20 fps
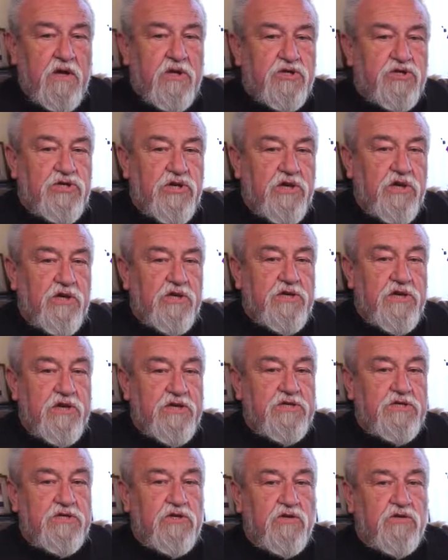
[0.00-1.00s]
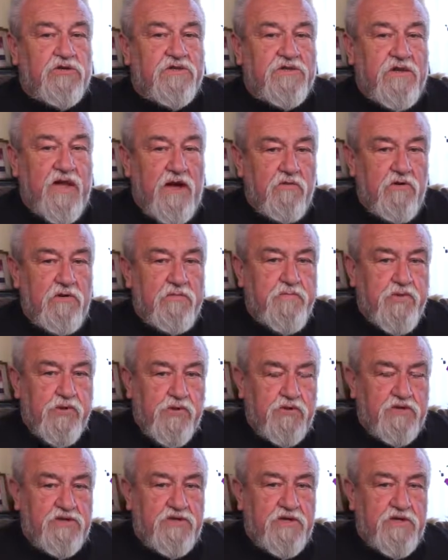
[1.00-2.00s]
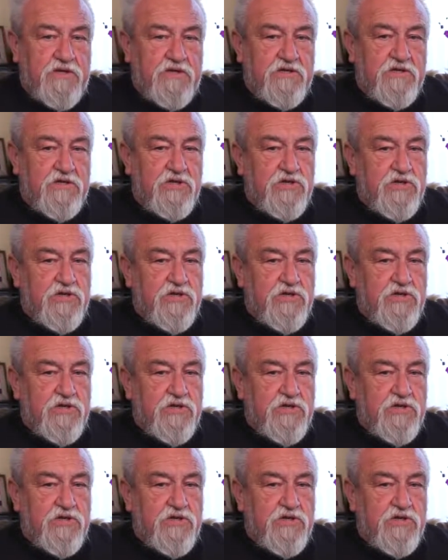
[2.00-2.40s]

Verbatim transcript: że jest to stały proces